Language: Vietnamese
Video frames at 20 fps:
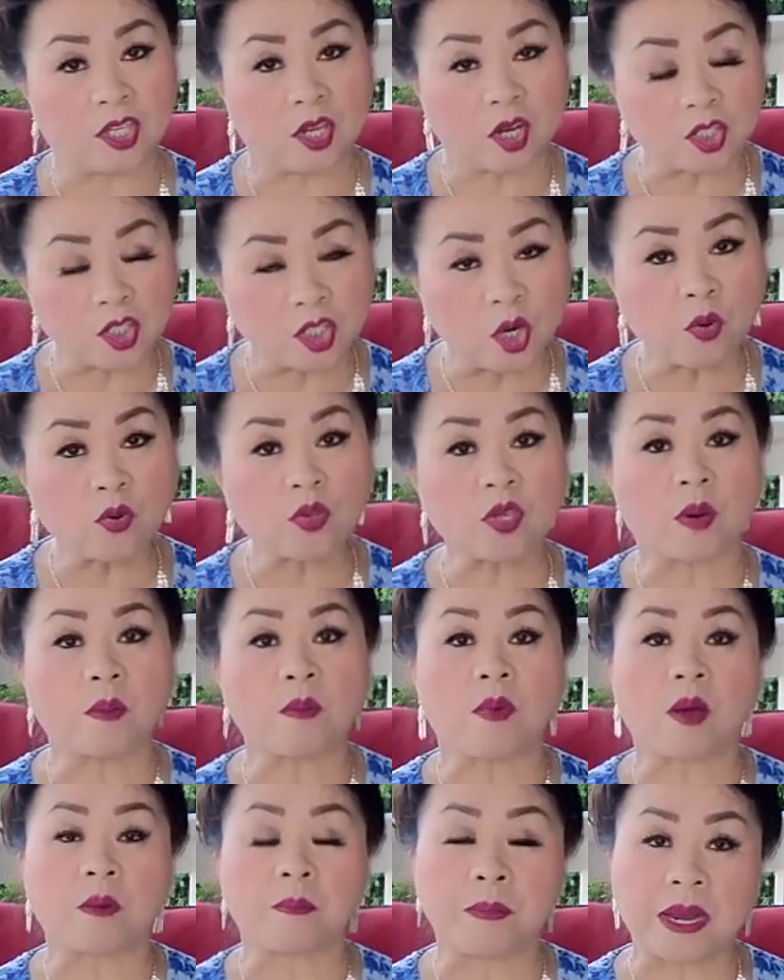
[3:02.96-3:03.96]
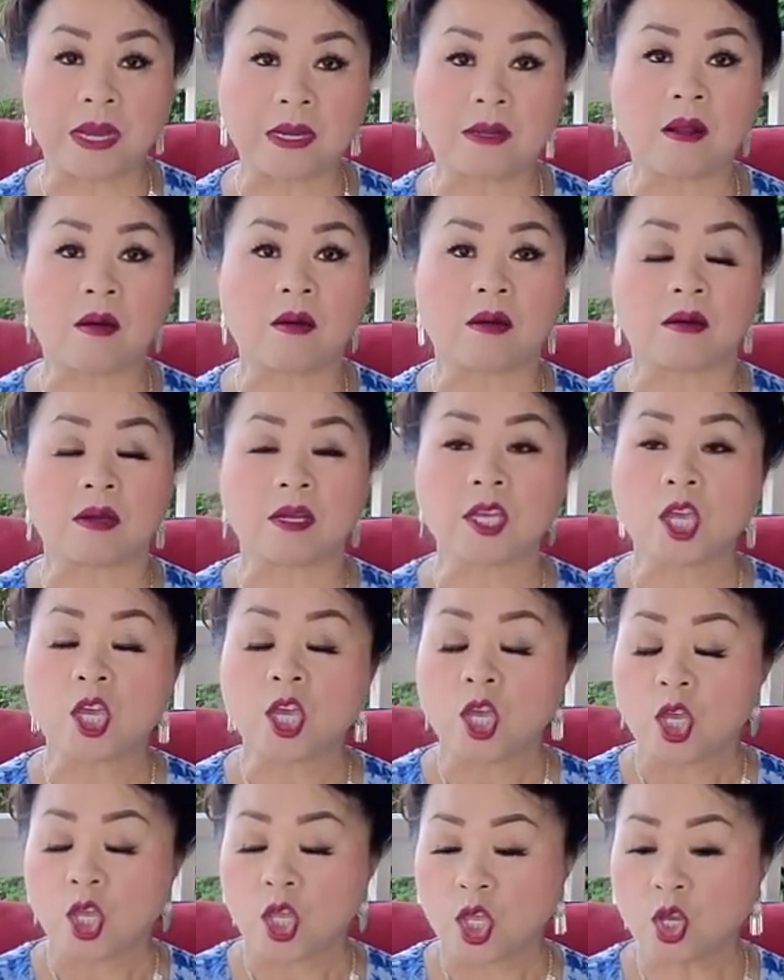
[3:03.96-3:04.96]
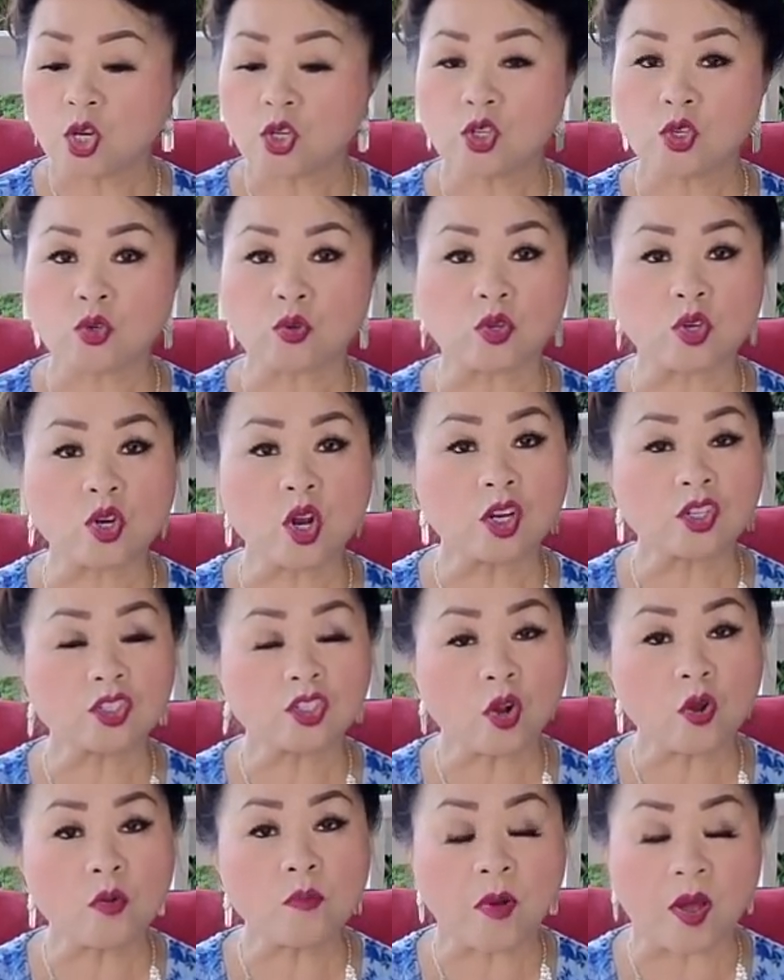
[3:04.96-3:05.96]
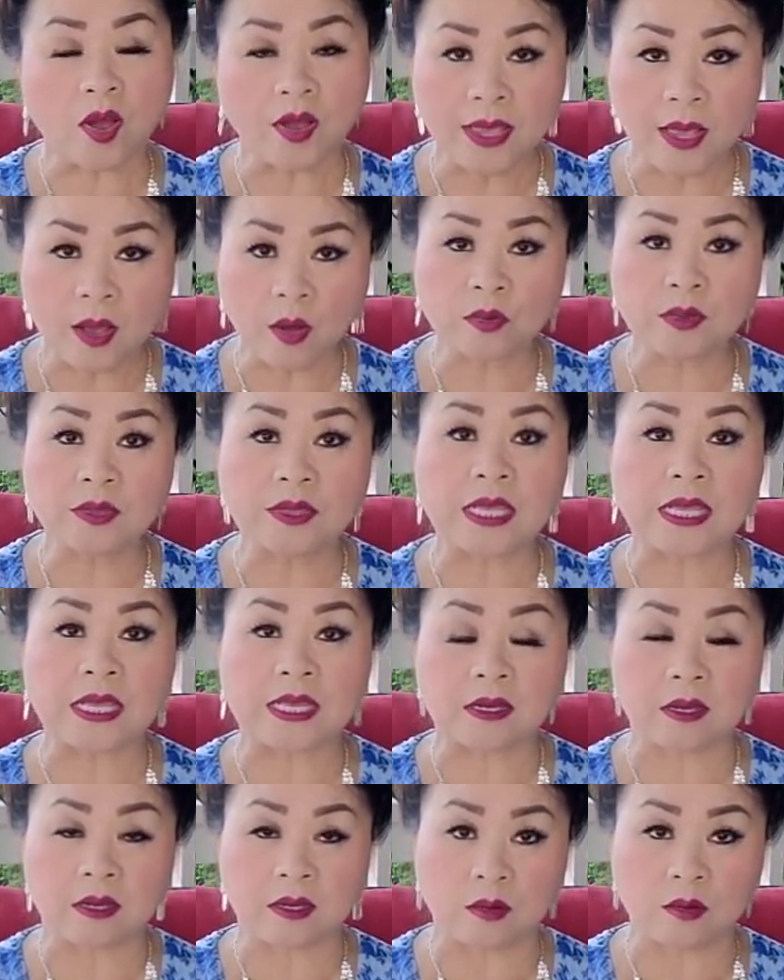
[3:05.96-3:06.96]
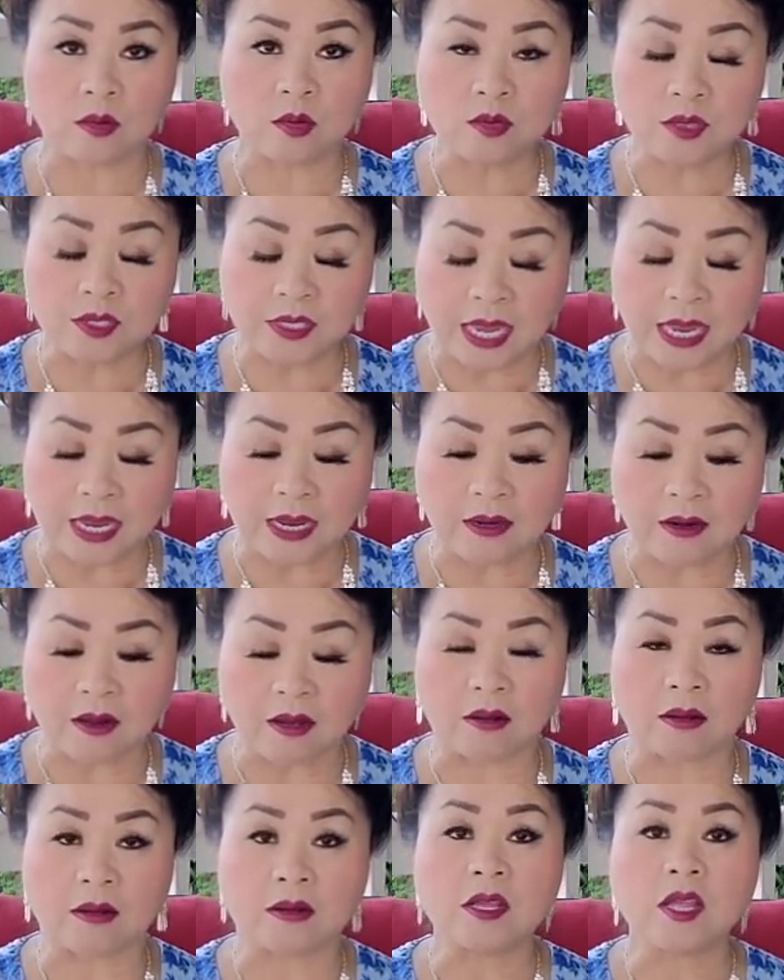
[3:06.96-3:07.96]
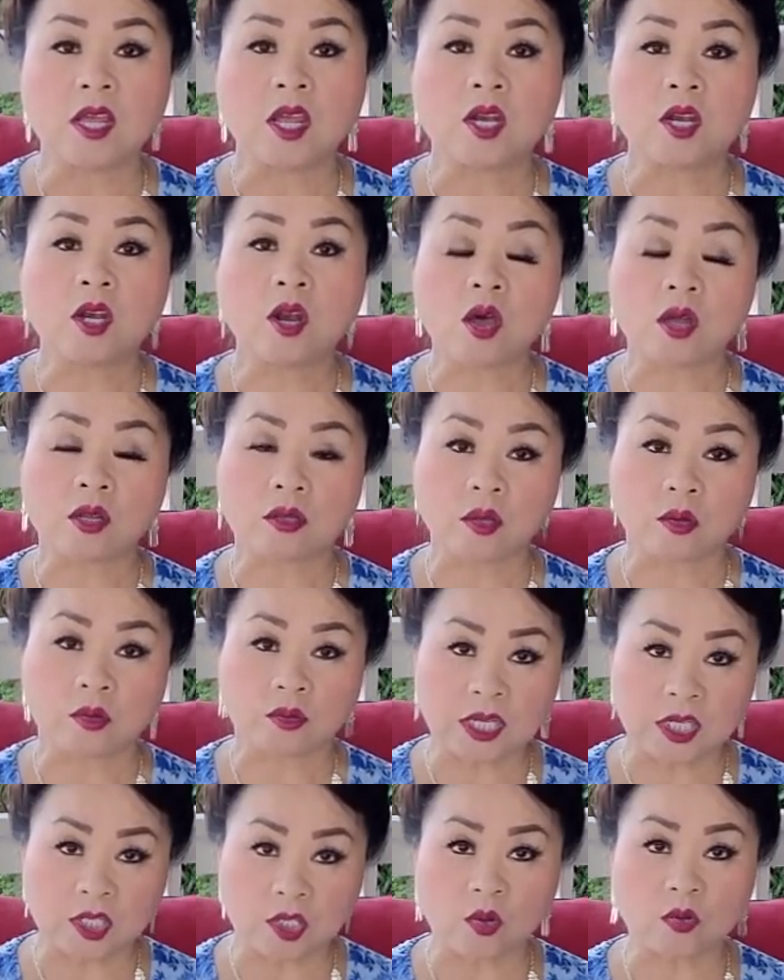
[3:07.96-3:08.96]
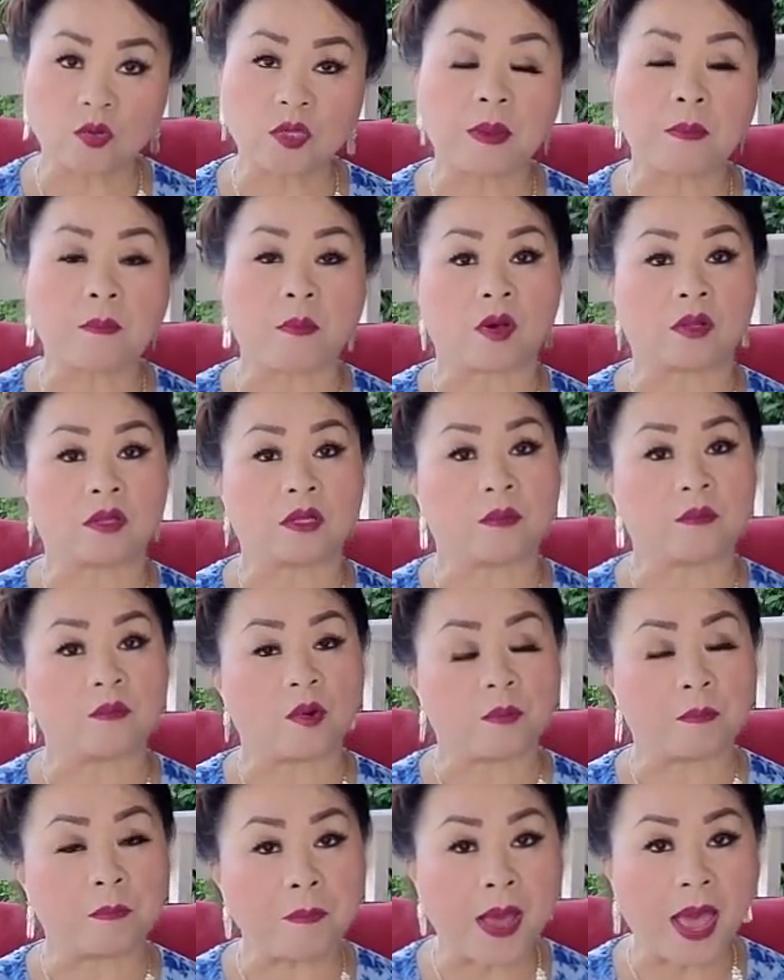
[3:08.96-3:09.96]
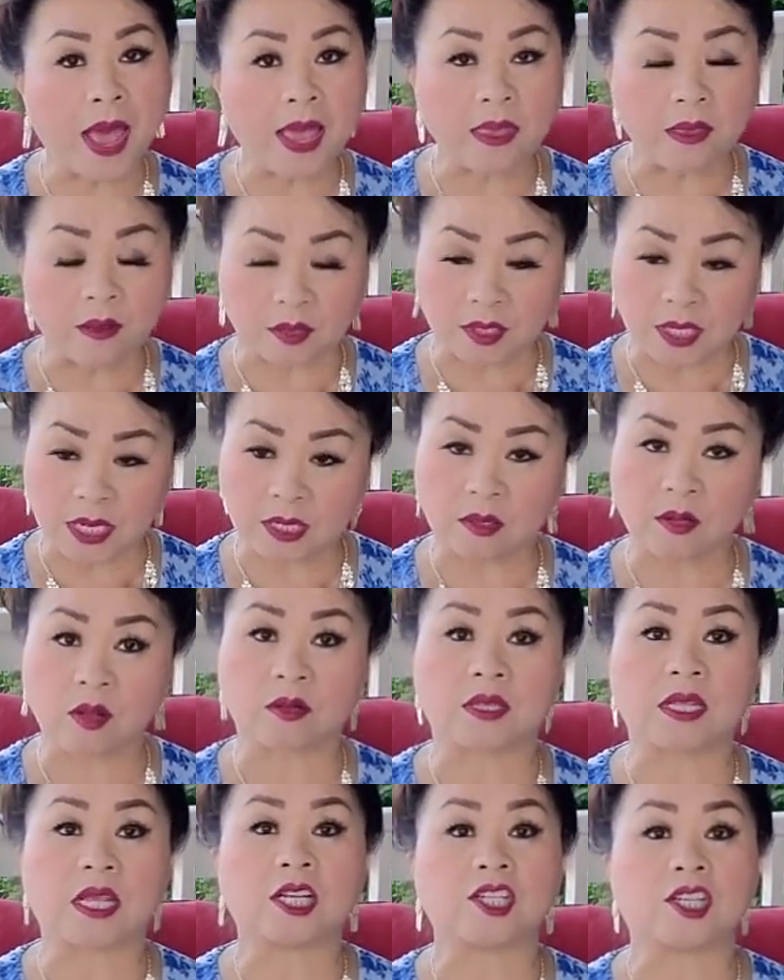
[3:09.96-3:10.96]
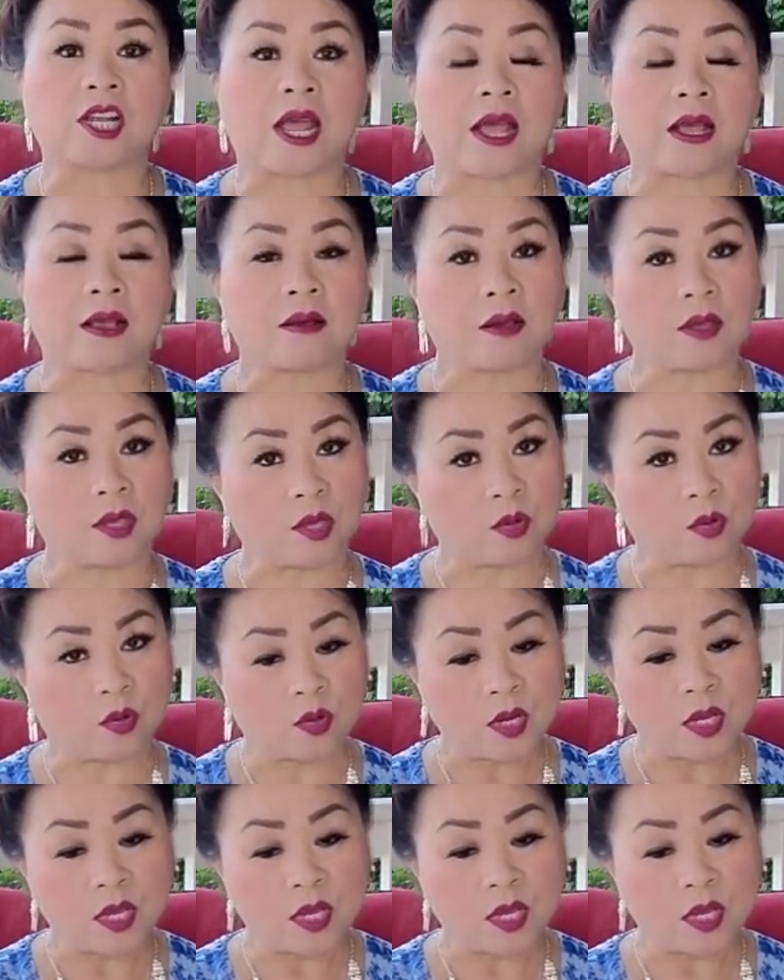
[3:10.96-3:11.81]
cho rau cho mỏ bây nó yếu chủ nó râu mỏ healthy cái yếu lúc chị nó nó đồ tê rau tê mỏ nữa một ba yếu tê đồ tên trà cái yếu